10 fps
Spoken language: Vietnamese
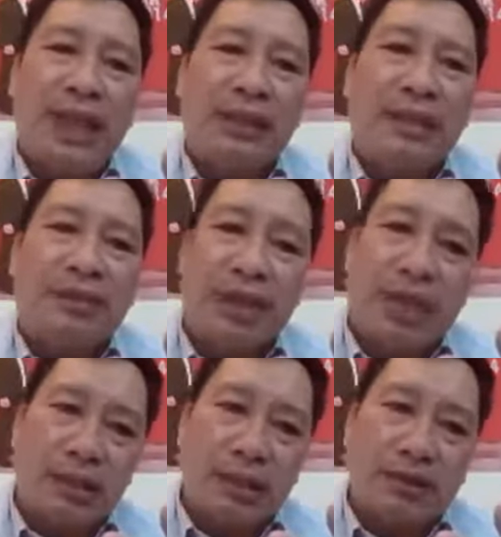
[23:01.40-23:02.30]
tế bào
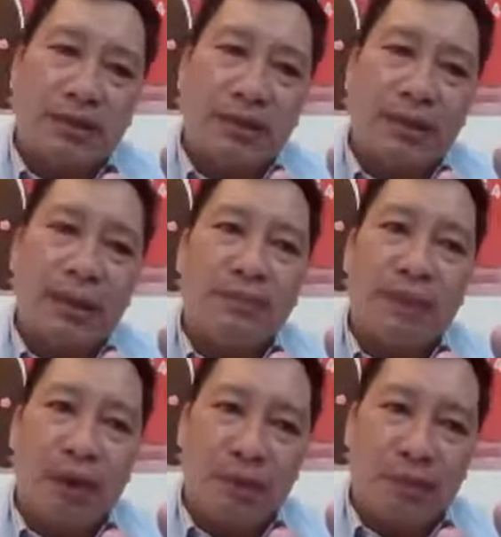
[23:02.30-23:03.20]
chết, lượng tế bào chết
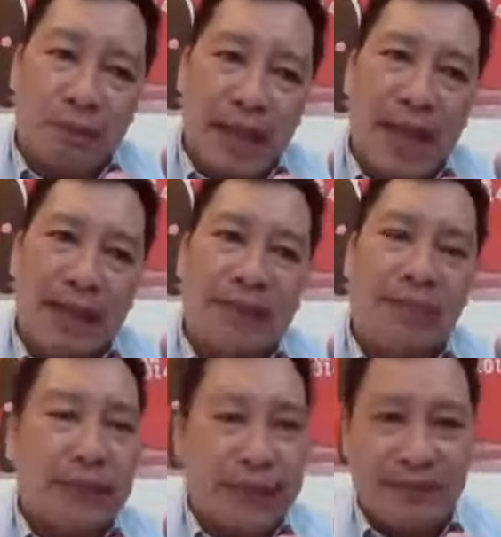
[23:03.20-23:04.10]
mỗi một ngày
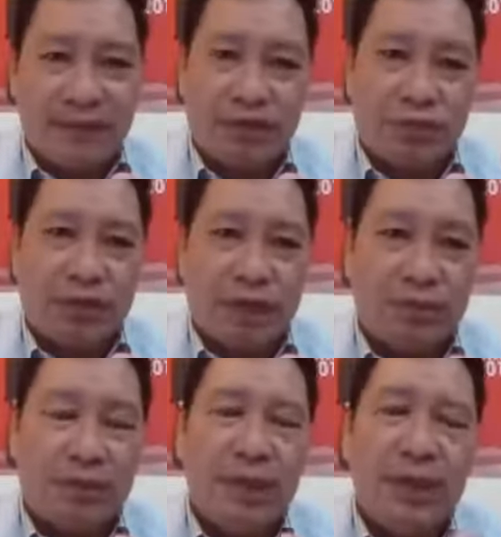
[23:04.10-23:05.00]
chúng ta cần phải tôn
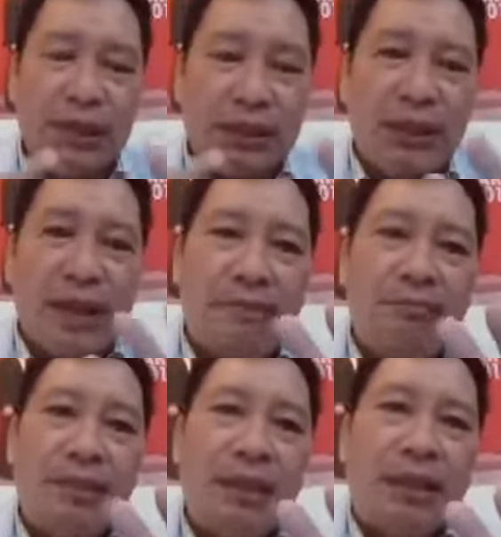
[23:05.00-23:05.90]
trọng. Thứ năm
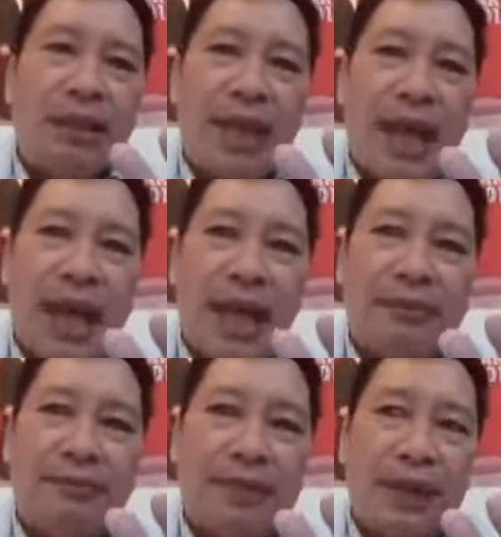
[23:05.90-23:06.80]
là
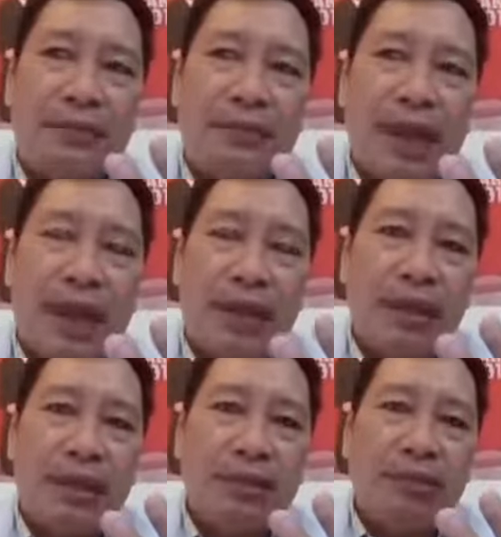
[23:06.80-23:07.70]
việc mà
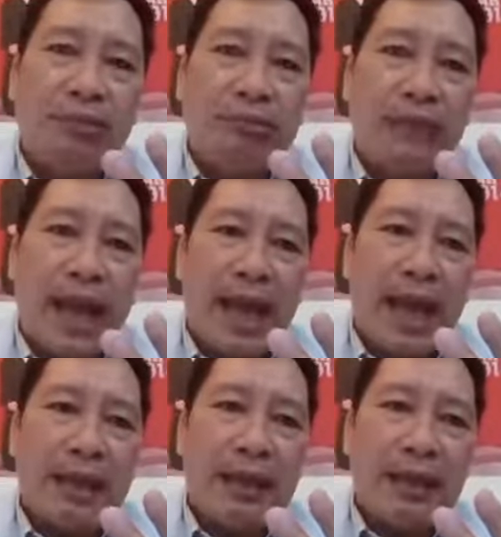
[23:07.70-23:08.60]
chúng ta
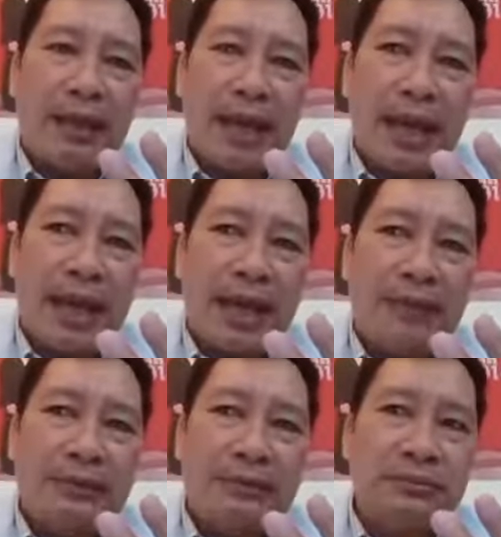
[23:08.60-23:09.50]
à,
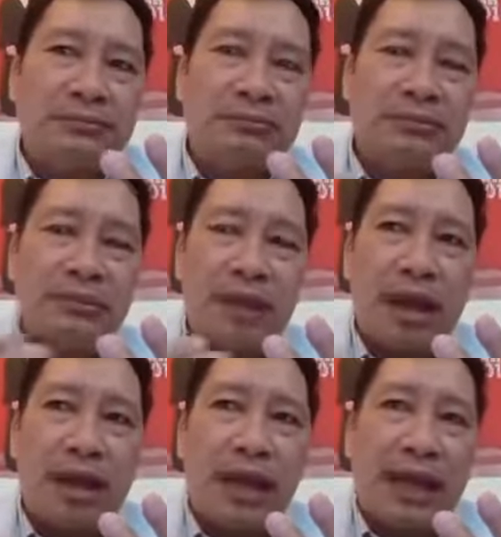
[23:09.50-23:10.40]

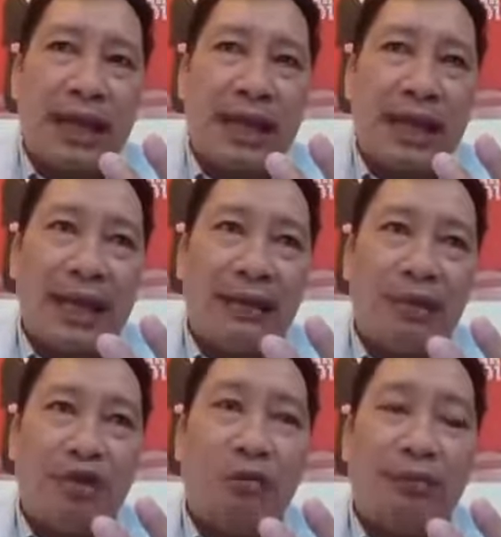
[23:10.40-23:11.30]
gọi là là là
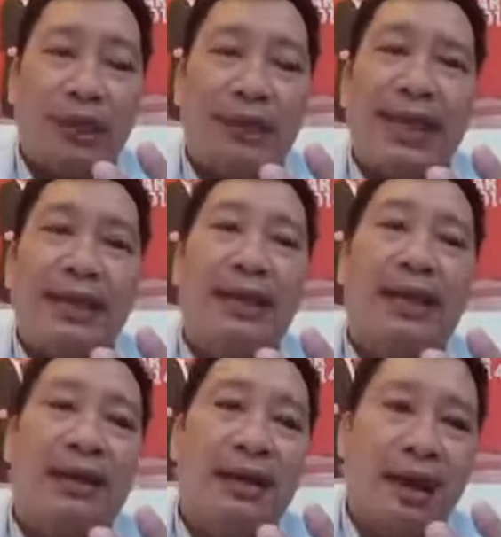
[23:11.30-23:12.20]
dùng những cái tác
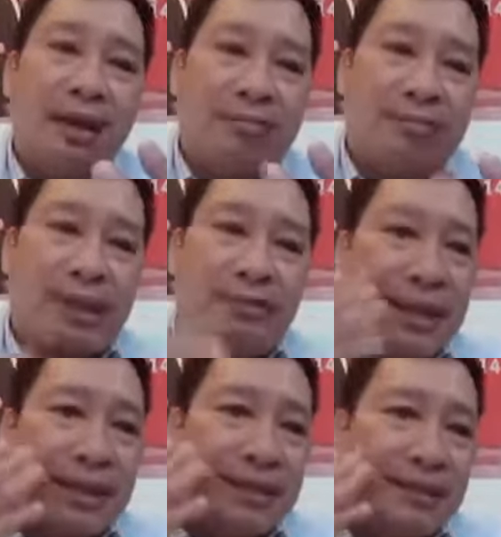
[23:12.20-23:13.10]
nhân cơ học, đặc
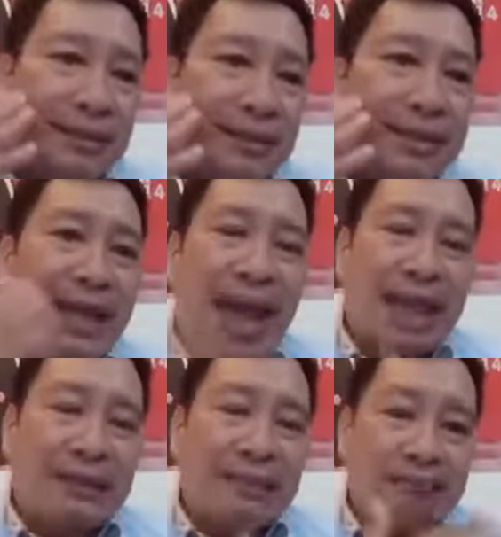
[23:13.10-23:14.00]
biệt là rửa
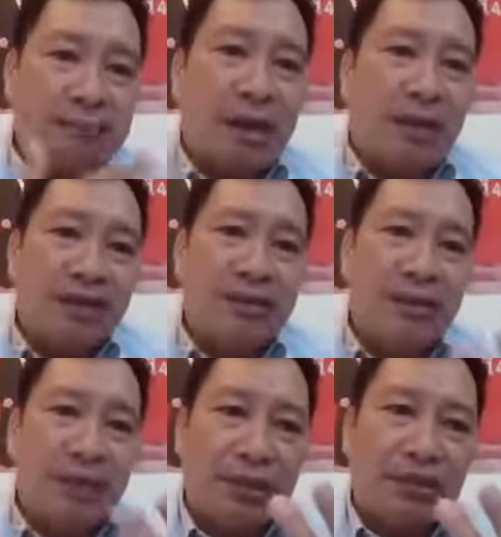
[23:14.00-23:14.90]
da, tắm cọ
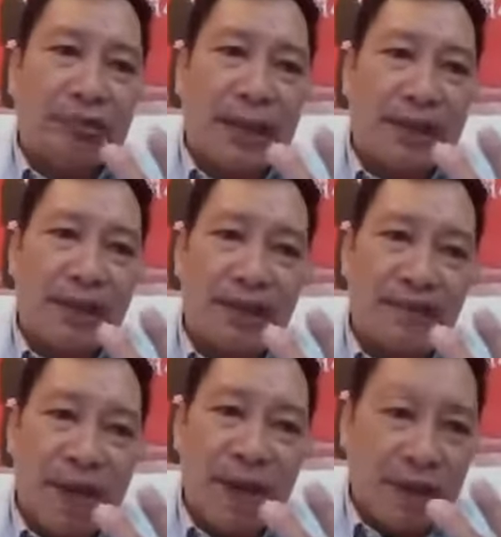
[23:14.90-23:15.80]
rửa thì chúng ta cần
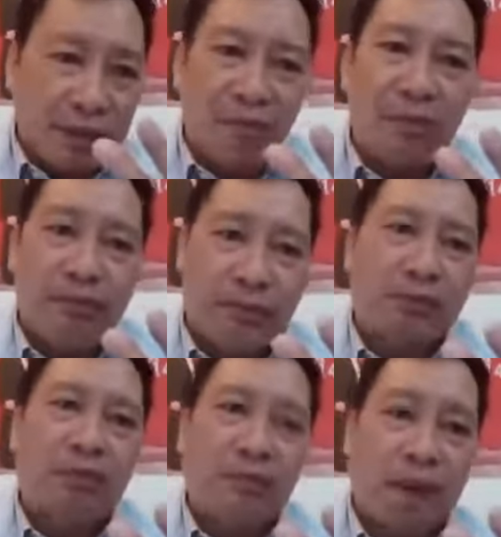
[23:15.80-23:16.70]
phải hiểu đúng và
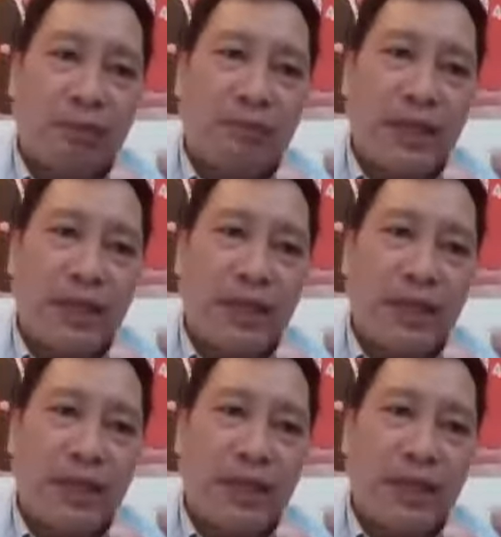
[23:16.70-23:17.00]
tôn trọng.